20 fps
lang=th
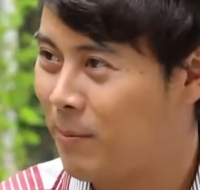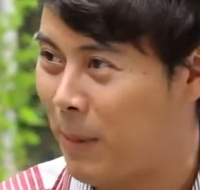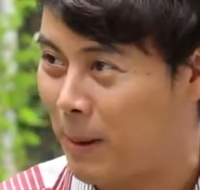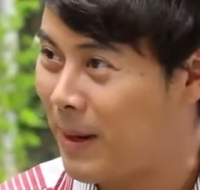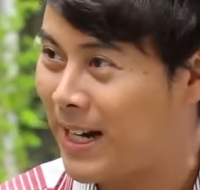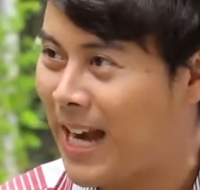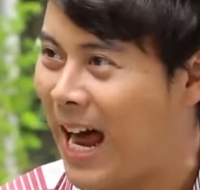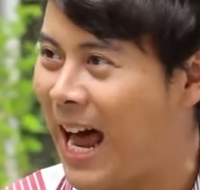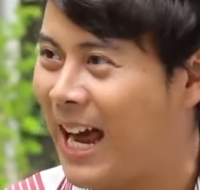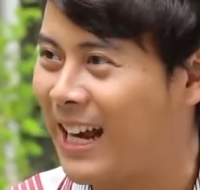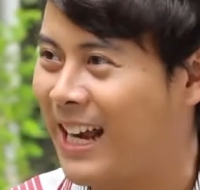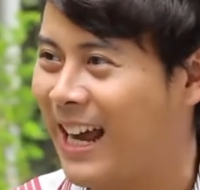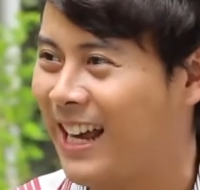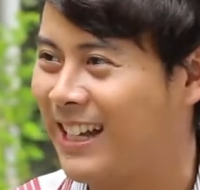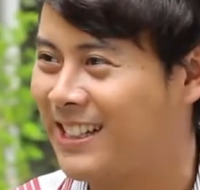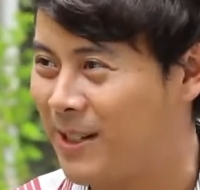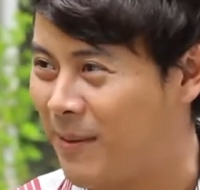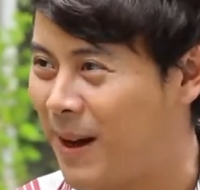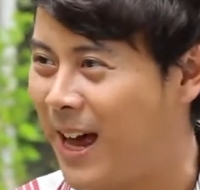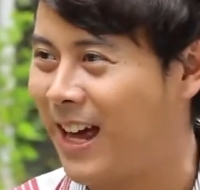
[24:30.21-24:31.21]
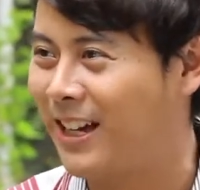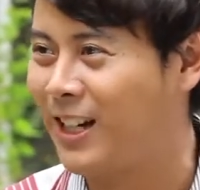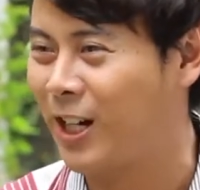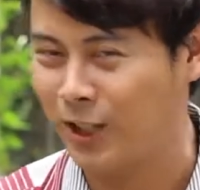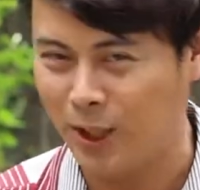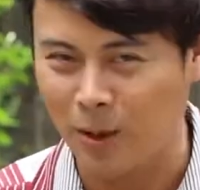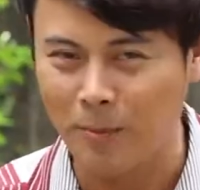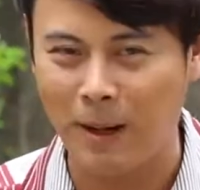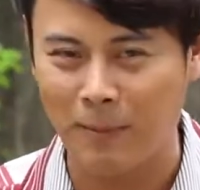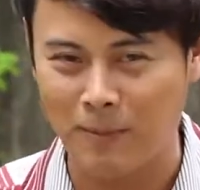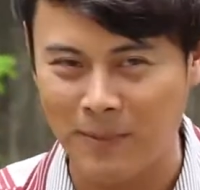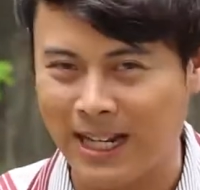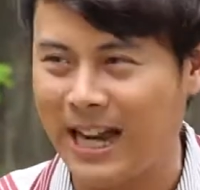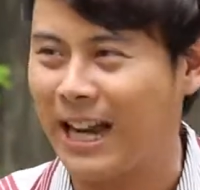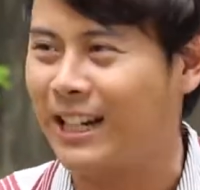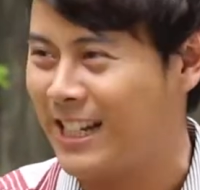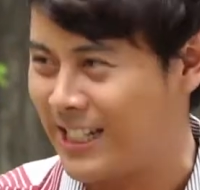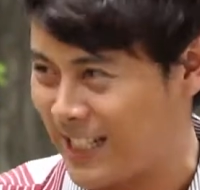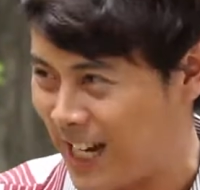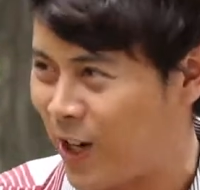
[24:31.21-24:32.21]
มันไม่ได้ไงใช่ป่ะแล้วก็ต้องแบบมี
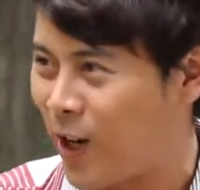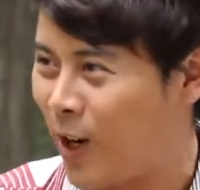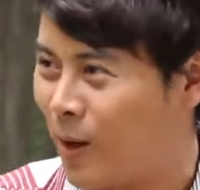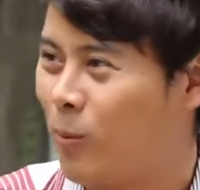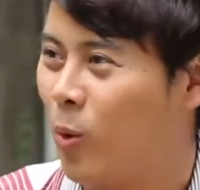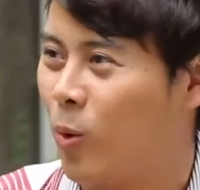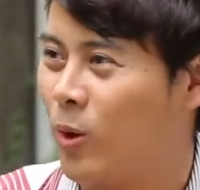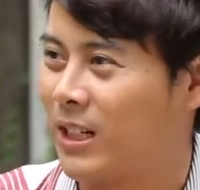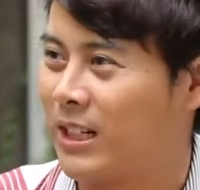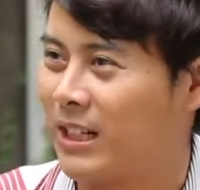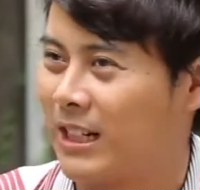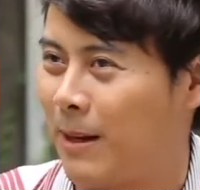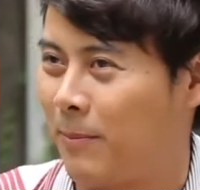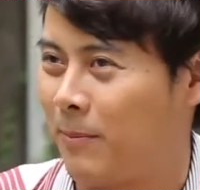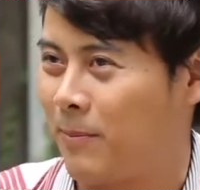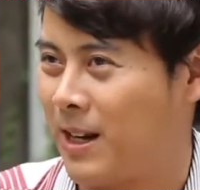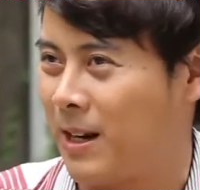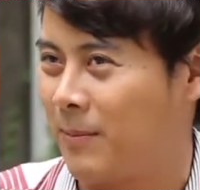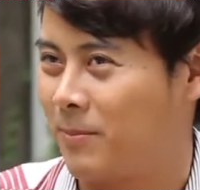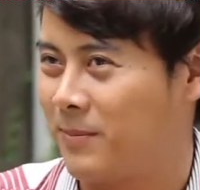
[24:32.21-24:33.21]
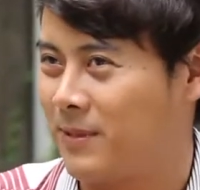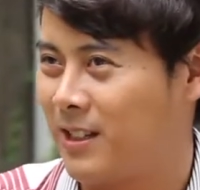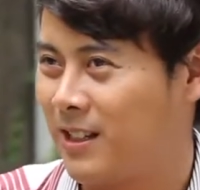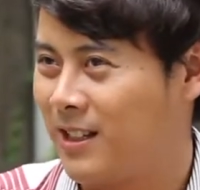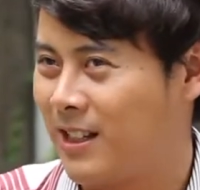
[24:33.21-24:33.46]
การรีเช็คข้อมูลกับกับ